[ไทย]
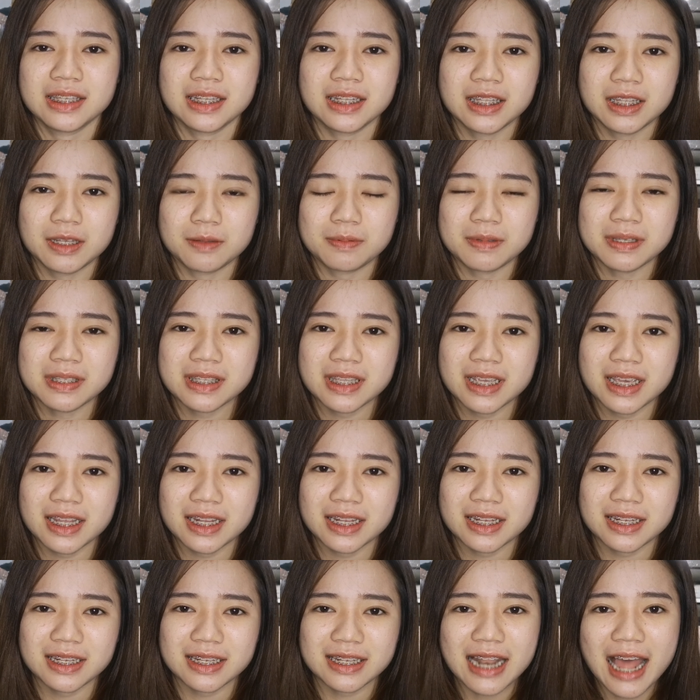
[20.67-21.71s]
สิทธิพิเศ
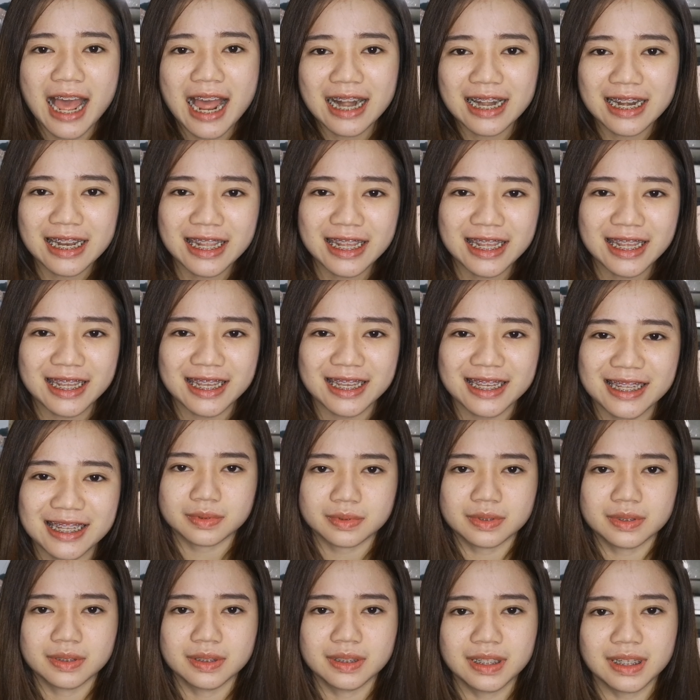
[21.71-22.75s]
ษดังนี้
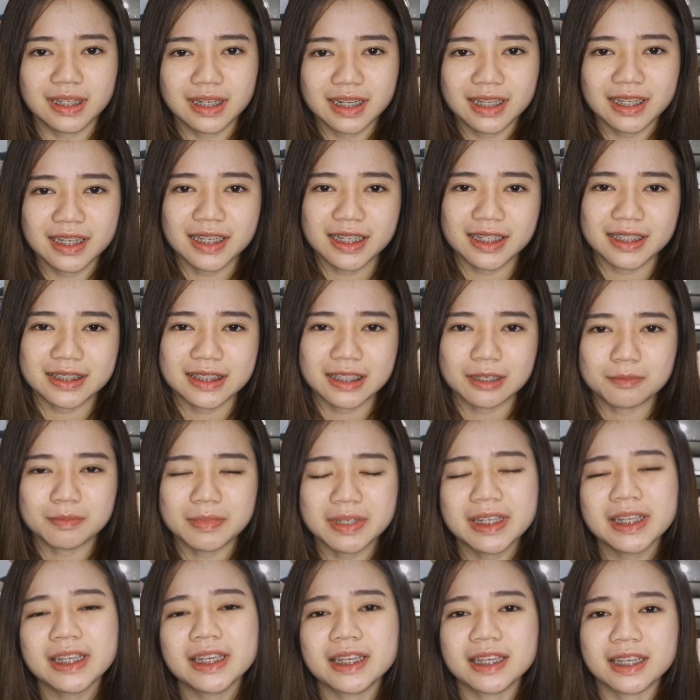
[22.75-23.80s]
หนึ่งเลย จะ
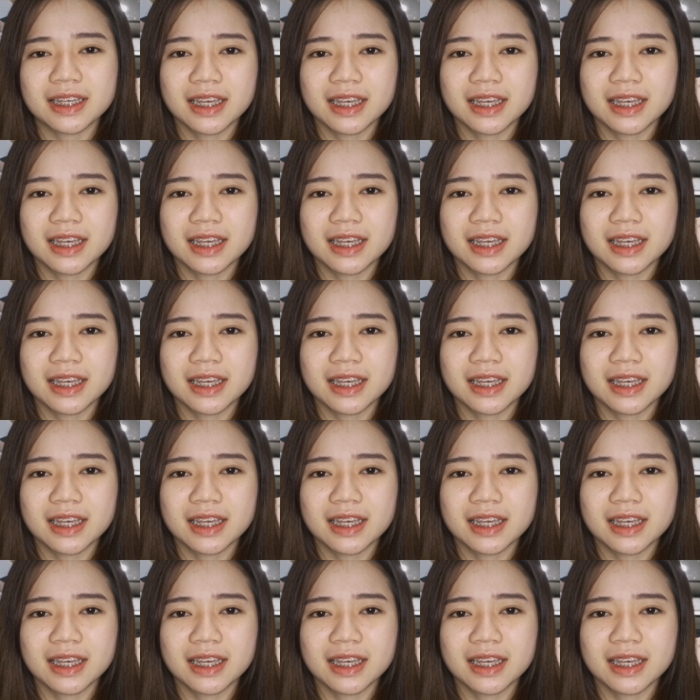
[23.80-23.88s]
มี